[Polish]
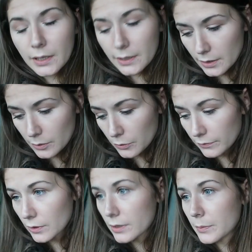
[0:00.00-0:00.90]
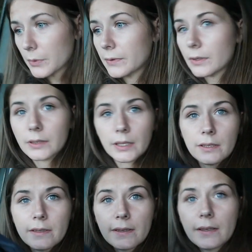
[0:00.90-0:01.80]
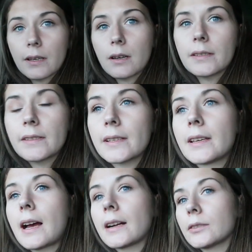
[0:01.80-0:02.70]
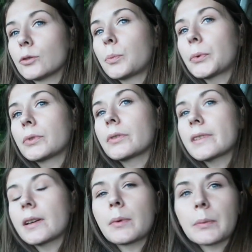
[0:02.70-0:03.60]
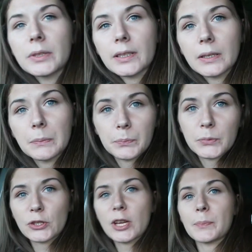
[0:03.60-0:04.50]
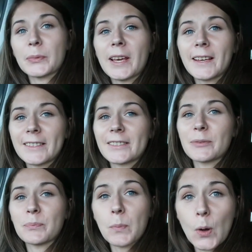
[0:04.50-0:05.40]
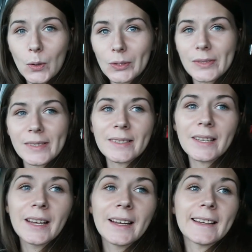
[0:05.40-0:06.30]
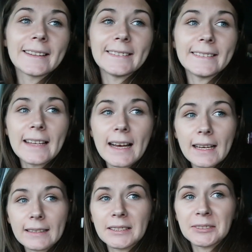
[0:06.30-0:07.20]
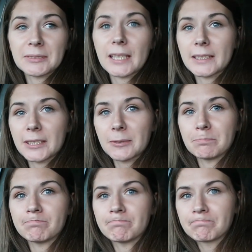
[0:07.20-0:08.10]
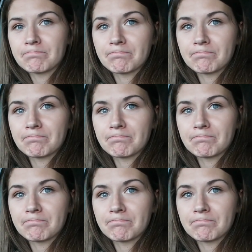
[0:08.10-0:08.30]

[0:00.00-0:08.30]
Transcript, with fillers: Jesteśmy już w drodze powrotnej z Ansi, ale tu po drodze mamy taki przepiękny most nad takim...